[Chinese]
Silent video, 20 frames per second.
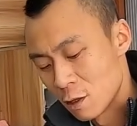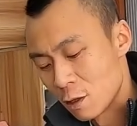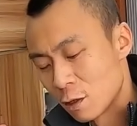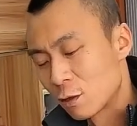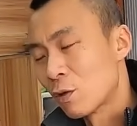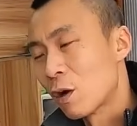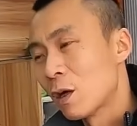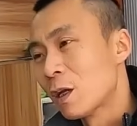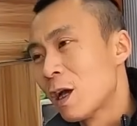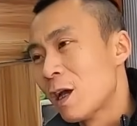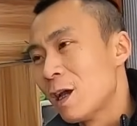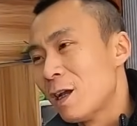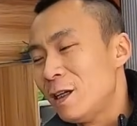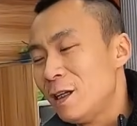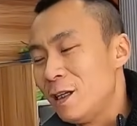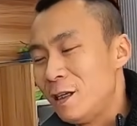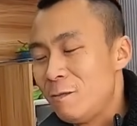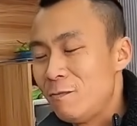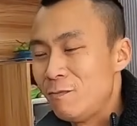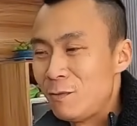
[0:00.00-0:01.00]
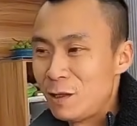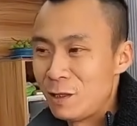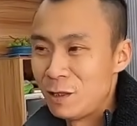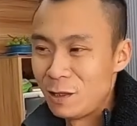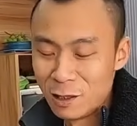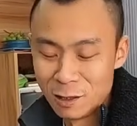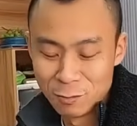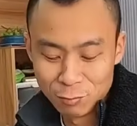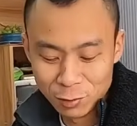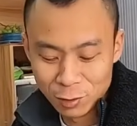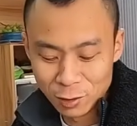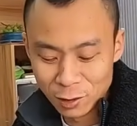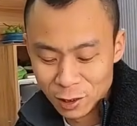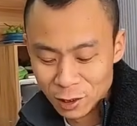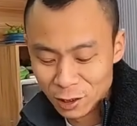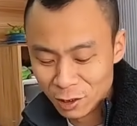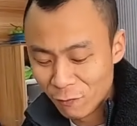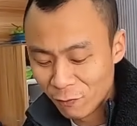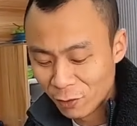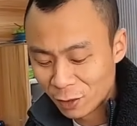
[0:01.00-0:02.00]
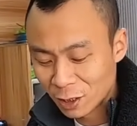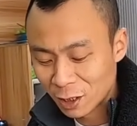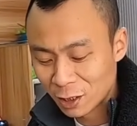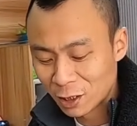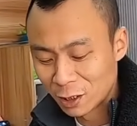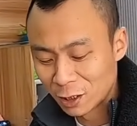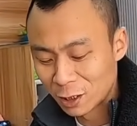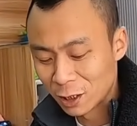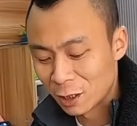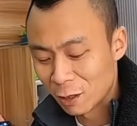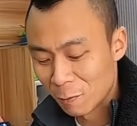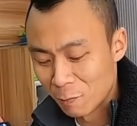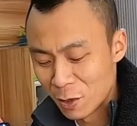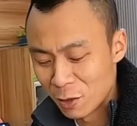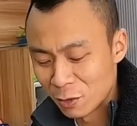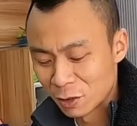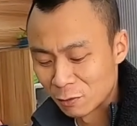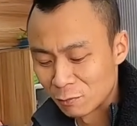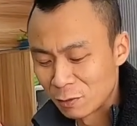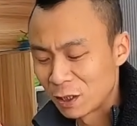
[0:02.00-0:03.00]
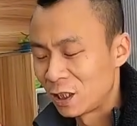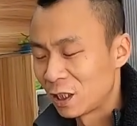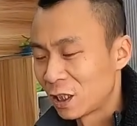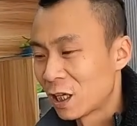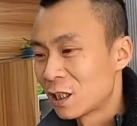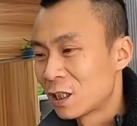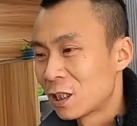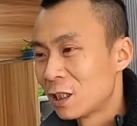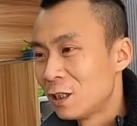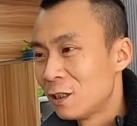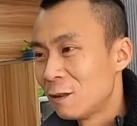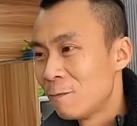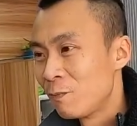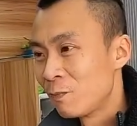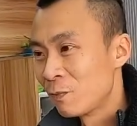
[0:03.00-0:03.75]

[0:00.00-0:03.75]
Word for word: 算了，嗯，你不喝，因为这停车场没有什么其他车。